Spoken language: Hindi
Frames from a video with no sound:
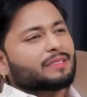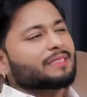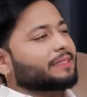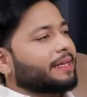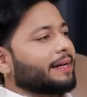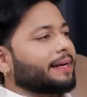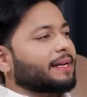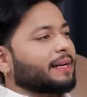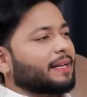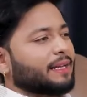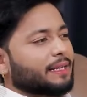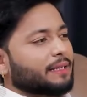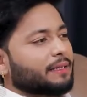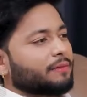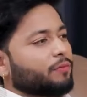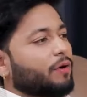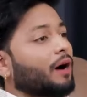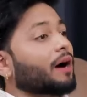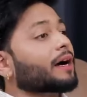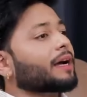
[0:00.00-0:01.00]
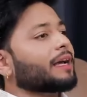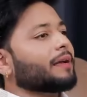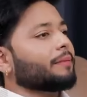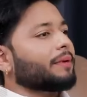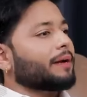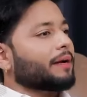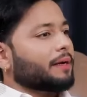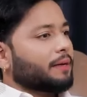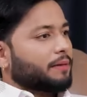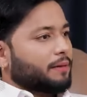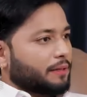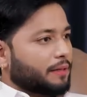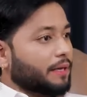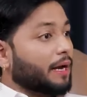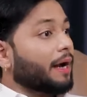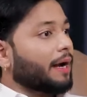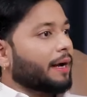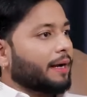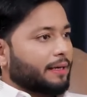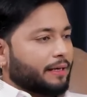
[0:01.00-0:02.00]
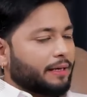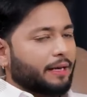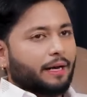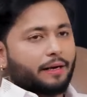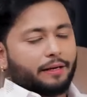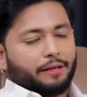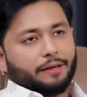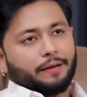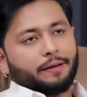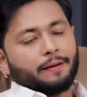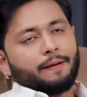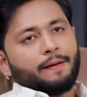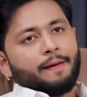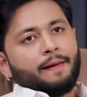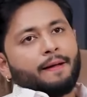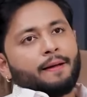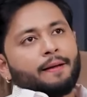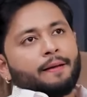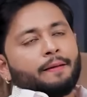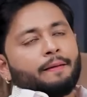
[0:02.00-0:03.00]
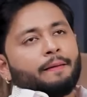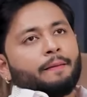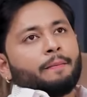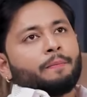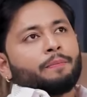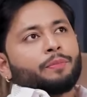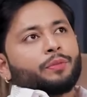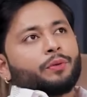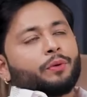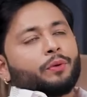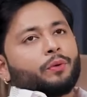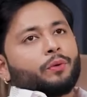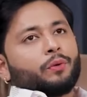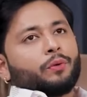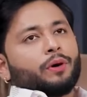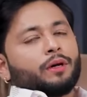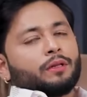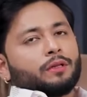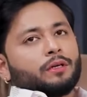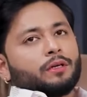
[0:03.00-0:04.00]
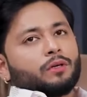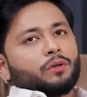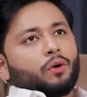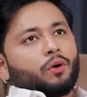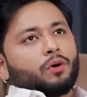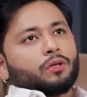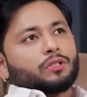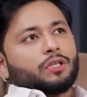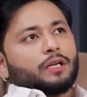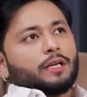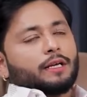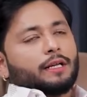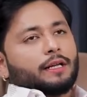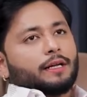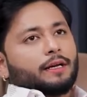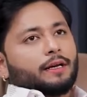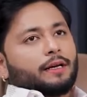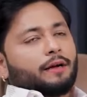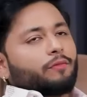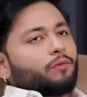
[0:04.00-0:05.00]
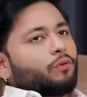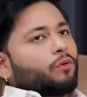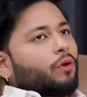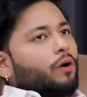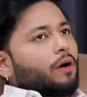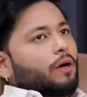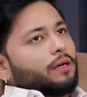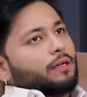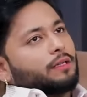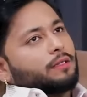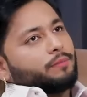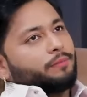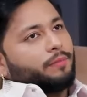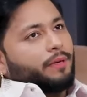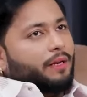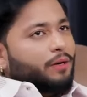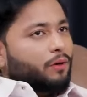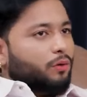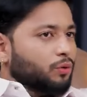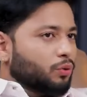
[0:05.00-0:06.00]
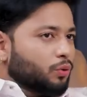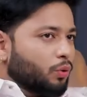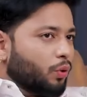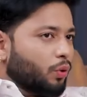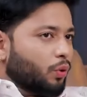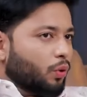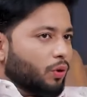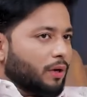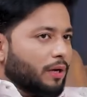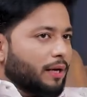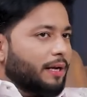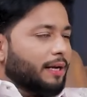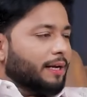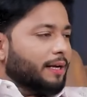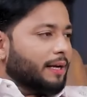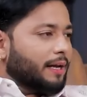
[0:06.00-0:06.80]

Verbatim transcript: बस देख रहा था कि वाकई में क्या है क्या नहीं है तो अंदर टॉर्च लेके लेके गए वो मेरे को दो लोग लेने